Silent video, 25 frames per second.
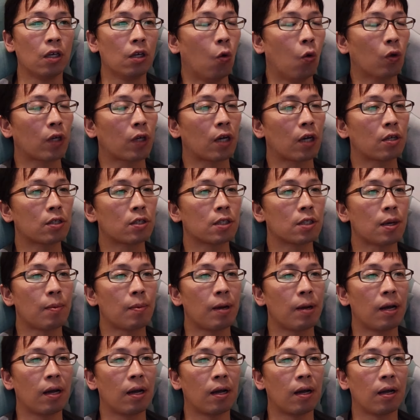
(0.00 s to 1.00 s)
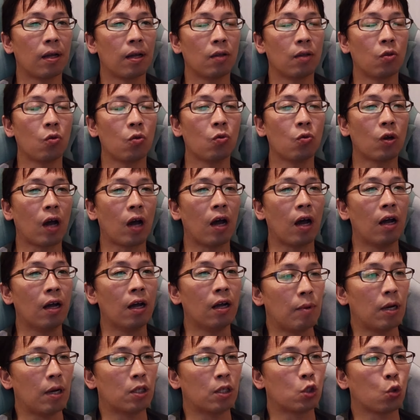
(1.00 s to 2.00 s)
お客様というか、
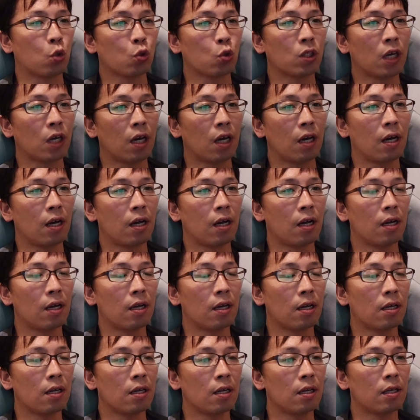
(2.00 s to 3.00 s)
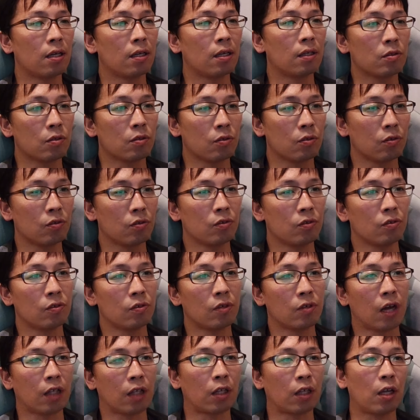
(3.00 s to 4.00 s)
まあ乗車する
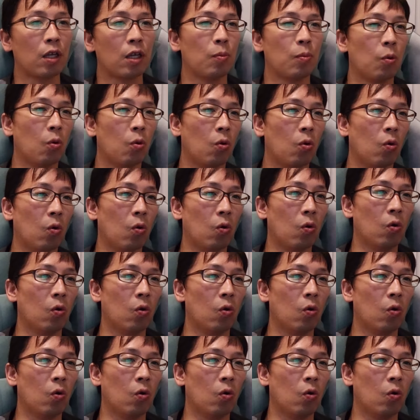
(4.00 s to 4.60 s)
方にも、